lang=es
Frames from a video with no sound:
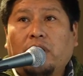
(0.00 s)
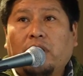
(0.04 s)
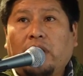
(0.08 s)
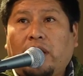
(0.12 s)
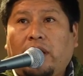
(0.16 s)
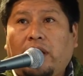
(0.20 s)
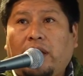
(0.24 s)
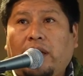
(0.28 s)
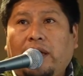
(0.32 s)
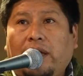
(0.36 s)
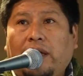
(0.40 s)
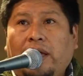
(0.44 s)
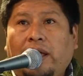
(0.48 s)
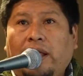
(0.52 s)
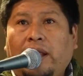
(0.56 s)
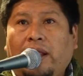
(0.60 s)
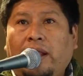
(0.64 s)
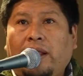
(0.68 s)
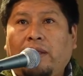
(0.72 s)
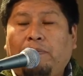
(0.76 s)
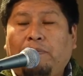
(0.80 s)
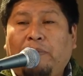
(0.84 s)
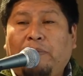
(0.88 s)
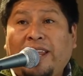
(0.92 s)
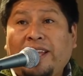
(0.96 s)

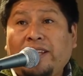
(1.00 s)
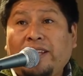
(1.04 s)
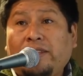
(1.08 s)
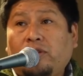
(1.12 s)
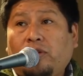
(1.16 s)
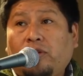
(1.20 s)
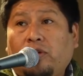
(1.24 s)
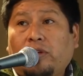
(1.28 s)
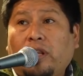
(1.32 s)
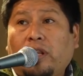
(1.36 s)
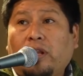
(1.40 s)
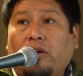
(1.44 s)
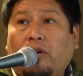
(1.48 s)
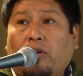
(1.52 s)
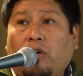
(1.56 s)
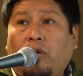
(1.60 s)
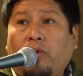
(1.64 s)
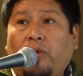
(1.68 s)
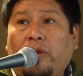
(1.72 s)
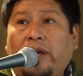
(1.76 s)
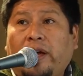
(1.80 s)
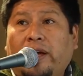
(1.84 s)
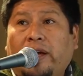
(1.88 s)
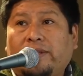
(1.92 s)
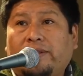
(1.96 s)
el precio del
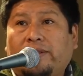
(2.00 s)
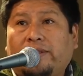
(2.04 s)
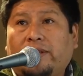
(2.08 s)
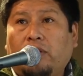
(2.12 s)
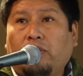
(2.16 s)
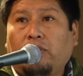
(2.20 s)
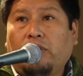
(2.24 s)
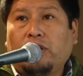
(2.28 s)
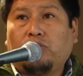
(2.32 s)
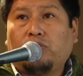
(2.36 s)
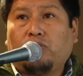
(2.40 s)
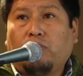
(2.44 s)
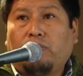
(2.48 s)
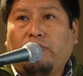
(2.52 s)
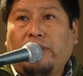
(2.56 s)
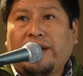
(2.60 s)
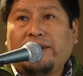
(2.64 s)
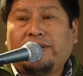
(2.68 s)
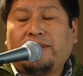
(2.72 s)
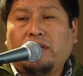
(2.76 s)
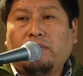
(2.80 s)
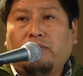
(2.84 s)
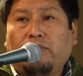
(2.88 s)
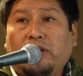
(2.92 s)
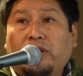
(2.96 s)
cobre ha estado en su
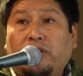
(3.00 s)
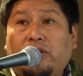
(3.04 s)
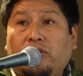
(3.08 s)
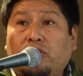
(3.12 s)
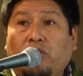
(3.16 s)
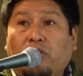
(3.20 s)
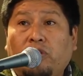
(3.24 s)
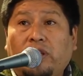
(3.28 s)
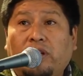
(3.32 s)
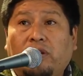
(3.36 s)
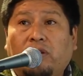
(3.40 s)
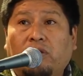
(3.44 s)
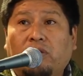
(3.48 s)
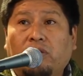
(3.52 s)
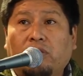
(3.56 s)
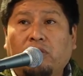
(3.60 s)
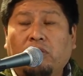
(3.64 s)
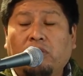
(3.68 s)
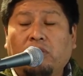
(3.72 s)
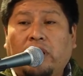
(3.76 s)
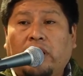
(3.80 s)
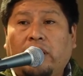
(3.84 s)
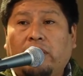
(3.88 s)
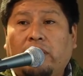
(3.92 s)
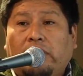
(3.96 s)
máximo histórico,
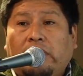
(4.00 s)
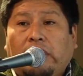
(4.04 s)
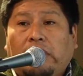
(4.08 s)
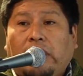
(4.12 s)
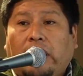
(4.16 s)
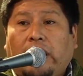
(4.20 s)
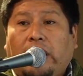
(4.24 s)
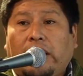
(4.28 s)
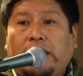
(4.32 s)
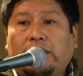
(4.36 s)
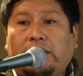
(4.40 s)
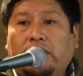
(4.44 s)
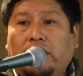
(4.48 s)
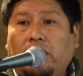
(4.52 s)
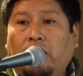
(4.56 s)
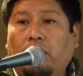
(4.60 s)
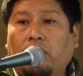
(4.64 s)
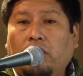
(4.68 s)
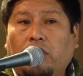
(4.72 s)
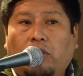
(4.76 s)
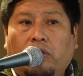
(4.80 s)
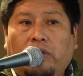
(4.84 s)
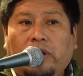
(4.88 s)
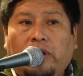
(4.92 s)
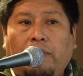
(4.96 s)
¿no? Ha, ha estado
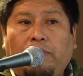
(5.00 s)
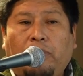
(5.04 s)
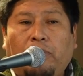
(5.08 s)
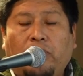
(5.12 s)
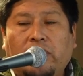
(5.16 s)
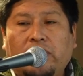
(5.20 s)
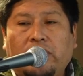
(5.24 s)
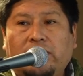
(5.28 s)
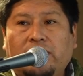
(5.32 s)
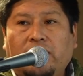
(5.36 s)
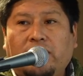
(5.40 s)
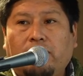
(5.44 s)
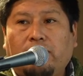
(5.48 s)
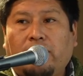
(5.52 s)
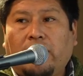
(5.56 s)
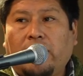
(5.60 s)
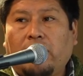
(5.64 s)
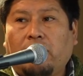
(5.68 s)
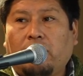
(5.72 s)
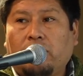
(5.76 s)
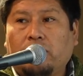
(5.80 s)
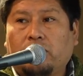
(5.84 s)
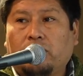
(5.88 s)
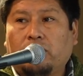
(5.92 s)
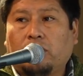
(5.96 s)
creo ya por encima
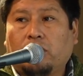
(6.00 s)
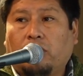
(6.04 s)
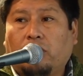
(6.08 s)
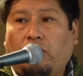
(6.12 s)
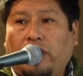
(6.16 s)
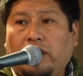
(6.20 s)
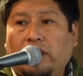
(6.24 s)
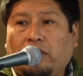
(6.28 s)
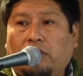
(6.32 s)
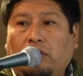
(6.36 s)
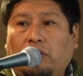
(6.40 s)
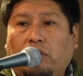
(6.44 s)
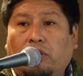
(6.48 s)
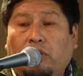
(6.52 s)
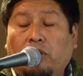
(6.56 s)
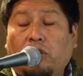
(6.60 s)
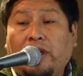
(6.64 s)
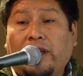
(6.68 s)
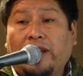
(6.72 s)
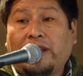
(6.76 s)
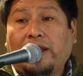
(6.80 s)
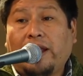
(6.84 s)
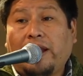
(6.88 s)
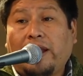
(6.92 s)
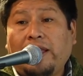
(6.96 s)
de los 4
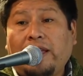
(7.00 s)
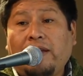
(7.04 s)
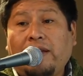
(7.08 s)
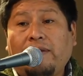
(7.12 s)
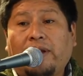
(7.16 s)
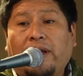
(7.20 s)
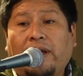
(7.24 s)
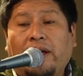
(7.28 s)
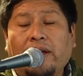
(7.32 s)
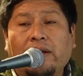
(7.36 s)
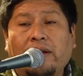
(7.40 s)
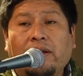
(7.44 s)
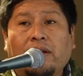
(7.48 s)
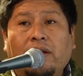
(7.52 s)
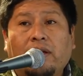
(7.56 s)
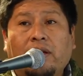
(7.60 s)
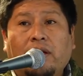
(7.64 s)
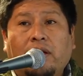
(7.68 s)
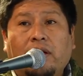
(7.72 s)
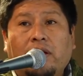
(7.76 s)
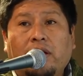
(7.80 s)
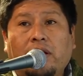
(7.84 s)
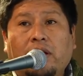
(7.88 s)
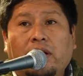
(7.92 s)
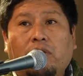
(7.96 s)
dólares la libra,
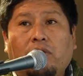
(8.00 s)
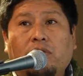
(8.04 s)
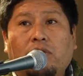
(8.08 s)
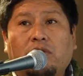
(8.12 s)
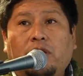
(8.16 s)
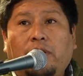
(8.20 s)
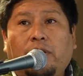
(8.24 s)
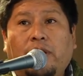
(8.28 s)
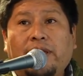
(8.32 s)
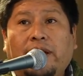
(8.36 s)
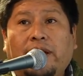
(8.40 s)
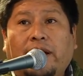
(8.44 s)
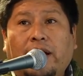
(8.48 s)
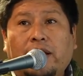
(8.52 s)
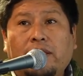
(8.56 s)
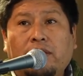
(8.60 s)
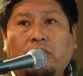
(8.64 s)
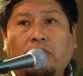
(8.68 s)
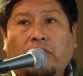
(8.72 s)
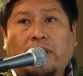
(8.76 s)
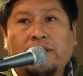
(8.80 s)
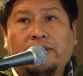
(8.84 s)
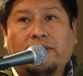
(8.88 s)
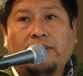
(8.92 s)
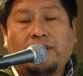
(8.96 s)
inclusive
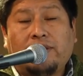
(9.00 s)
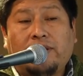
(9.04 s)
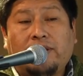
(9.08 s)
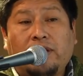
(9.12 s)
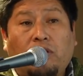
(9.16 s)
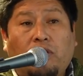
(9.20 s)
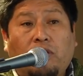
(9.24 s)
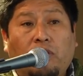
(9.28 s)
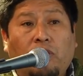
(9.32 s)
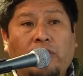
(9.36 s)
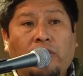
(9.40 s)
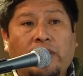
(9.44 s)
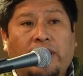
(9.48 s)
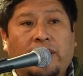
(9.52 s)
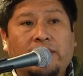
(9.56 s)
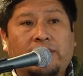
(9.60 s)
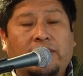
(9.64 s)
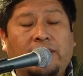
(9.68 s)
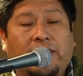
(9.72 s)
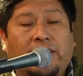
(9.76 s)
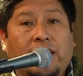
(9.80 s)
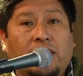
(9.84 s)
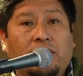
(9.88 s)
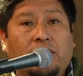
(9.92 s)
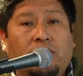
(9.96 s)
llegando casi a 5 dólares.
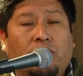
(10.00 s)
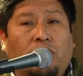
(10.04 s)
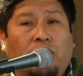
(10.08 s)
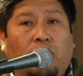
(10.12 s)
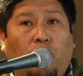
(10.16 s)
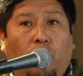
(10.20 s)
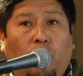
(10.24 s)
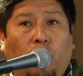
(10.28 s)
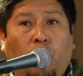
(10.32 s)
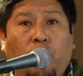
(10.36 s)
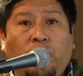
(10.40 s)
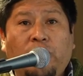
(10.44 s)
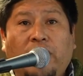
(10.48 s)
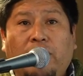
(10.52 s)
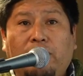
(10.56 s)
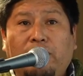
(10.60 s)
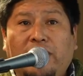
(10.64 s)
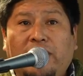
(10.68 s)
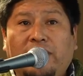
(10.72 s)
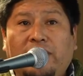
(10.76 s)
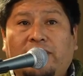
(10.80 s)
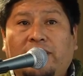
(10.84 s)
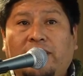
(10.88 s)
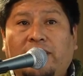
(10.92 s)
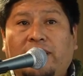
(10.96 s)
Y eso
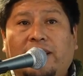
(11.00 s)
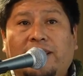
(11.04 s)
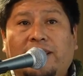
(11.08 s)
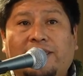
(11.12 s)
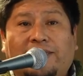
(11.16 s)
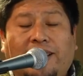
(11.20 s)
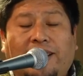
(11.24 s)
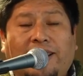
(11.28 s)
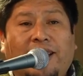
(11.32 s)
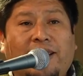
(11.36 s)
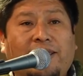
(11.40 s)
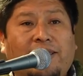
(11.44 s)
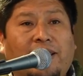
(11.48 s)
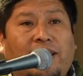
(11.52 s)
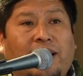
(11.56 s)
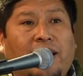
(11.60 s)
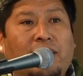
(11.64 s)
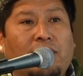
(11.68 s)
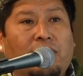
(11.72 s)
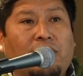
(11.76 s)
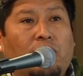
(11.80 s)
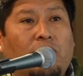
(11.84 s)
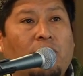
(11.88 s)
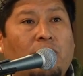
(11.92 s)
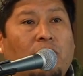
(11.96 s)
obviamente está
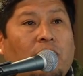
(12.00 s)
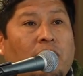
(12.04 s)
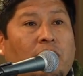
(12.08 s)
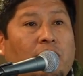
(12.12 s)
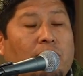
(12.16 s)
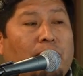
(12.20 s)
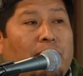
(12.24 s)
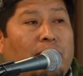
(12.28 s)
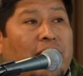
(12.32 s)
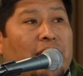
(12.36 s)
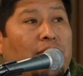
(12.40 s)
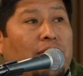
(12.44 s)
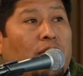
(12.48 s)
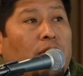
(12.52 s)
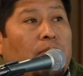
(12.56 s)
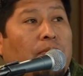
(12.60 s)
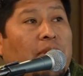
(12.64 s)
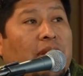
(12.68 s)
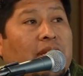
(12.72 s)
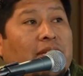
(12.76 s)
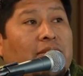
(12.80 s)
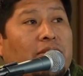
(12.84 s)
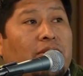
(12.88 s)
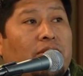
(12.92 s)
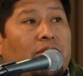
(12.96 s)
generando mayor
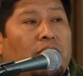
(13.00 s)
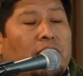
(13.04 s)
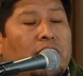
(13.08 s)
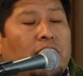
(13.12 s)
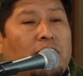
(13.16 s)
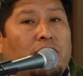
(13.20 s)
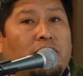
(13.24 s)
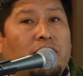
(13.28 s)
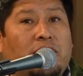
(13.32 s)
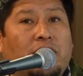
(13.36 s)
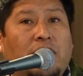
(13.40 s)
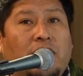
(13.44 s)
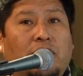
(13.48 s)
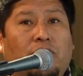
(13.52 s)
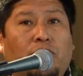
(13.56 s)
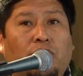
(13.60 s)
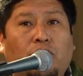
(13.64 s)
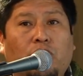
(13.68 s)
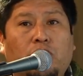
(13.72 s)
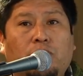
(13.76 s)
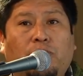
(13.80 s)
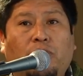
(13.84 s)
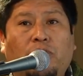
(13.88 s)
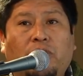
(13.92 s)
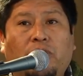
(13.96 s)
presión en los
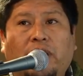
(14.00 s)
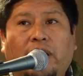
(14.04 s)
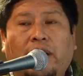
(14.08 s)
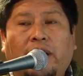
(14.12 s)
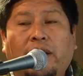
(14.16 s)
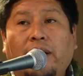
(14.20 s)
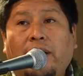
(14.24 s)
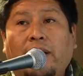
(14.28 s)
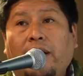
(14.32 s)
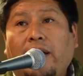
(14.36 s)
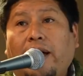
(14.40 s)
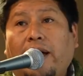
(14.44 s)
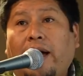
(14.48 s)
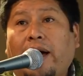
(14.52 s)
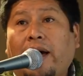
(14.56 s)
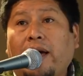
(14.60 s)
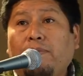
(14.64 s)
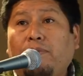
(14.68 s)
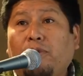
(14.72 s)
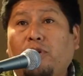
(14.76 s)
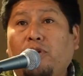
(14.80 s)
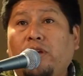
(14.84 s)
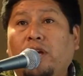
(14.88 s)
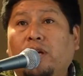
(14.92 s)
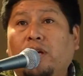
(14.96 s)
territorios porque hay
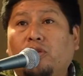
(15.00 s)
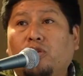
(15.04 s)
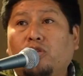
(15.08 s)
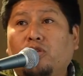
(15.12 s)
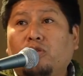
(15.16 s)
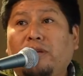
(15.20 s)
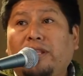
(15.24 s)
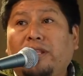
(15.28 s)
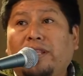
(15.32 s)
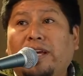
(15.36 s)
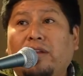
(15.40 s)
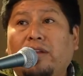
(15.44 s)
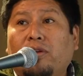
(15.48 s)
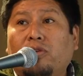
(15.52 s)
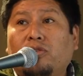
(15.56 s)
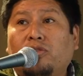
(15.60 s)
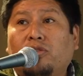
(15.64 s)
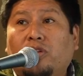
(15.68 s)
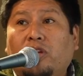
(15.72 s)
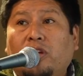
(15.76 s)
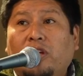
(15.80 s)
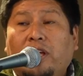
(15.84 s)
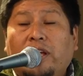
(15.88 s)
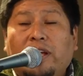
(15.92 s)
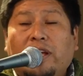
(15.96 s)
proyectos
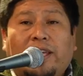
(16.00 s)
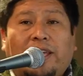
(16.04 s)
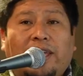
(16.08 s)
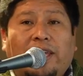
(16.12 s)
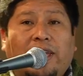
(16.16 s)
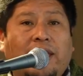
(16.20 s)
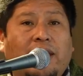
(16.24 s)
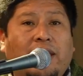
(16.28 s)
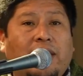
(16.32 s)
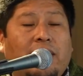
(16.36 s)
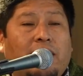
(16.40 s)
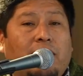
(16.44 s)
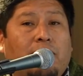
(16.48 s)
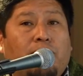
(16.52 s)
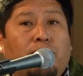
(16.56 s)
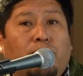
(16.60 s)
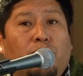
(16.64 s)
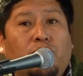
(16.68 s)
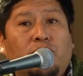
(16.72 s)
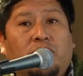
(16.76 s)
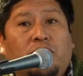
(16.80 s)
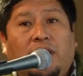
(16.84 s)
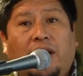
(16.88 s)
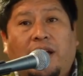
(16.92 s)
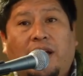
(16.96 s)
mineros que
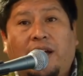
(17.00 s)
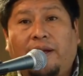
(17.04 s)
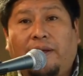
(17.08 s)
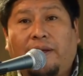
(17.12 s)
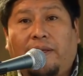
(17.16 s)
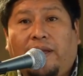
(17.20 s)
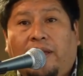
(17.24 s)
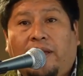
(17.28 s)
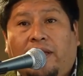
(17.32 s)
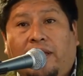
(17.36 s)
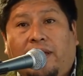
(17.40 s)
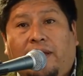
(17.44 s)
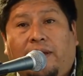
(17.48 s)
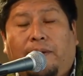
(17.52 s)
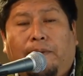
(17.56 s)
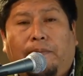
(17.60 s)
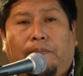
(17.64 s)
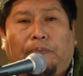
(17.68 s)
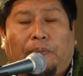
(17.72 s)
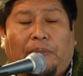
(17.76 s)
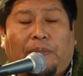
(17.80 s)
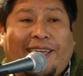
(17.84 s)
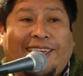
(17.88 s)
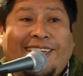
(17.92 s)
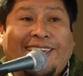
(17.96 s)
buscan
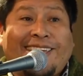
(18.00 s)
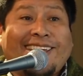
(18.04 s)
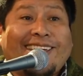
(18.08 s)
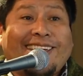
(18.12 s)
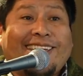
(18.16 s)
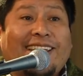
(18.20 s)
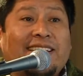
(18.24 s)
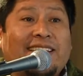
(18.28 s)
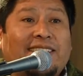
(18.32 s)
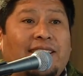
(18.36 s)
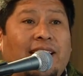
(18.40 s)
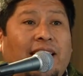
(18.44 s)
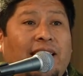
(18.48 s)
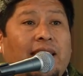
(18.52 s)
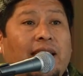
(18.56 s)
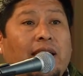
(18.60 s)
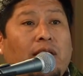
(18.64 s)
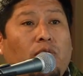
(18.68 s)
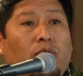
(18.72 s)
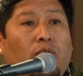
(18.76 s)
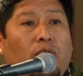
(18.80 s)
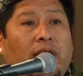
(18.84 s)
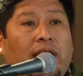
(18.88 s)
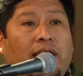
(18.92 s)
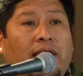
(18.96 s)
eh, ingresar
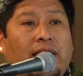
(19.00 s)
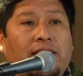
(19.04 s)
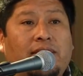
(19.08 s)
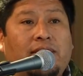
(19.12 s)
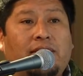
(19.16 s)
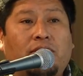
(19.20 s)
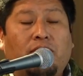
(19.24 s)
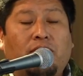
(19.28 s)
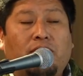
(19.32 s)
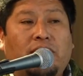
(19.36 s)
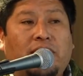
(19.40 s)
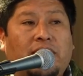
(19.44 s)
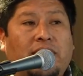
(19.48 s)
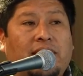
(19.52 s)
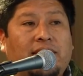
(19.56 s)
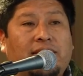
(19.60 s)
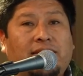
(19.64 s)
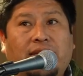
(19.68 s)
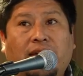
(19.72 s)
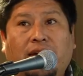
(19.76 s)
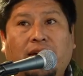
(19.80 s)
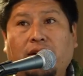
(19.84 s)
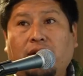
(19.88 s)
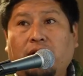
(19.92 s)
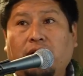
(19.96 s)
en lugares donde
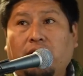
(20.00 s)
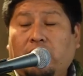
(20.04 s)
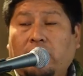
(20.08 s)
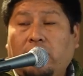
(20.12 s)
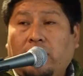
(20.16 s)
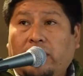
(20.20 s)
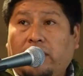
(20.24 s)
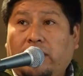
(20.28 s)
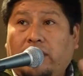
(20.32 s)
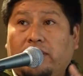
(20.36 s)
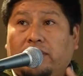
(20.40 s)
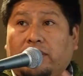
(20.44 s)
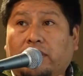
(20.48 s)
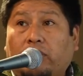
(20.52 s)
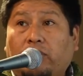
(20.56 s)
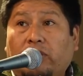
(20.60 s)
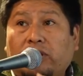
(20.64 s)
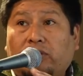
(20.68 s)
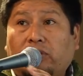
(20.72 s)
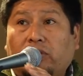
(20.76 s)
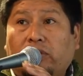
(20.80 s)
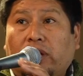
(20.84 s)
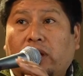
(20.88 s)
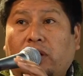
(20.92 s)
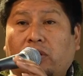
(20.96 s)
están este,
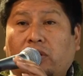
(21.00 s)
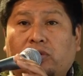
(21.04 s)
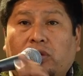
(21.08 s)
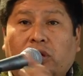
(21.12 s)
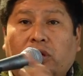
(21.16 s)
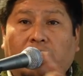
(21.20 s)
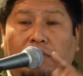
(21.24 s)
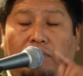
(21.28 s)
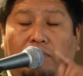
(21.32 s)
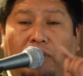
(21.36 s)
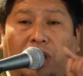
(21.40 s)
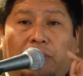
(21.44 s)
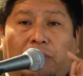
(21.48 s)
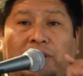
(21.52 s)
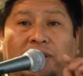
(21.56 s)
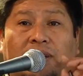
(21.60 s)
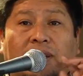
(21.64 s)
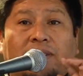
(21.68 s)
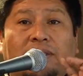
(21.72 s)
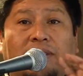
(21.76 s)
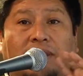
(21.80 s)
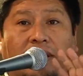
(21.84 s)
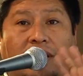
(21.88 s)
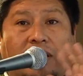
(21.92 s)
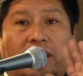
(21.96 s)
cuestionados. Me avisen
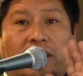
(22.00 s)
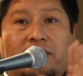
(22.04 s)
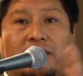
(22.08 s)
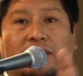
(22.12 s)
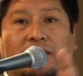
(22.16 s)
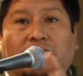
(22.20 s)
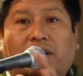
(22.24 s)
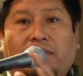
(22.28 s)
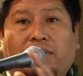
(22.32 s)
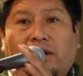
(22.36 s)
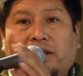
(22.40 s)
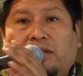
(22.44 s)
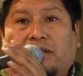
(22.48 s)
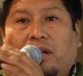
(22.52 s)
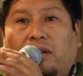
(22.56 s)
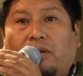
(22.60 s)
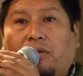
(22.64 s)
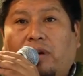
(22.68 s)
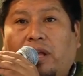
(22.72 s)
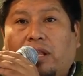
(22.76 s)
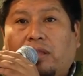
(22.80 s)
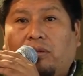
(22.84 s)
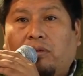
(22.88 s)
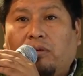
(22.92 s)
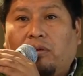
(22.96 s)
si es
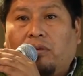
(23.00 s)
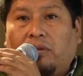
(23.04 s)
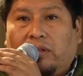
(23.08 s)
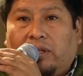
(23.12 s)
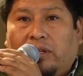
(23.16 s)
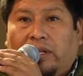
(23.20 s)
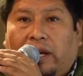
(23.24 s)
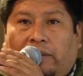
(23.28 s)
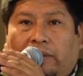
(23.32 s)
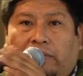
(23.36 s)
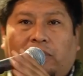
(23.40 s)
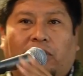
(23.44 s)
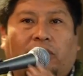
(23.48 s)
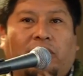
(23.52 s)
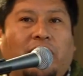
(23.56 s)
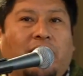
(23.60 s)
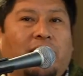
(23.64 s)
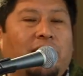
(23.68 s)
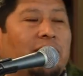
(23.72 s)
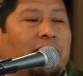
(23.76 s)
demasiado alto, ya, ok.